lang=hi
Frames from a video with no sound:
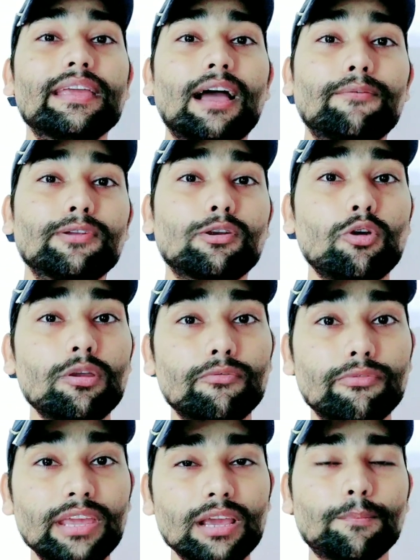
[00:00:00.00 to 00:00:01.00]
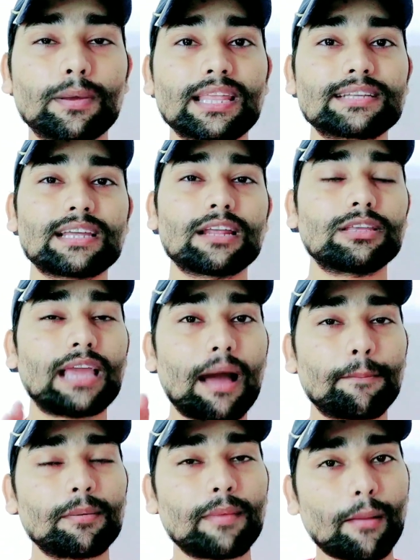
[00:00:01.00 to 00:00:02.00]
या फिर कोई वीक पता चला
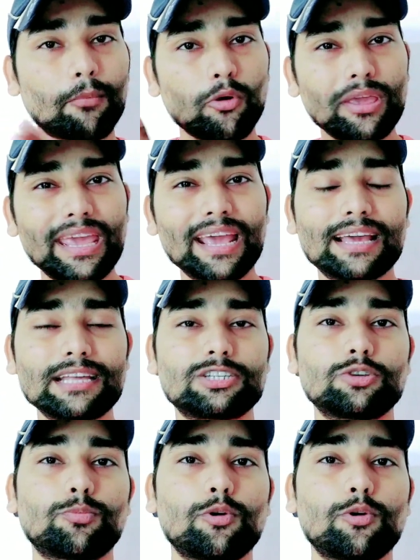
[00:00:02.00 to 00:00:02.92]
यहाँ पर मैं आपको एक ही चीज़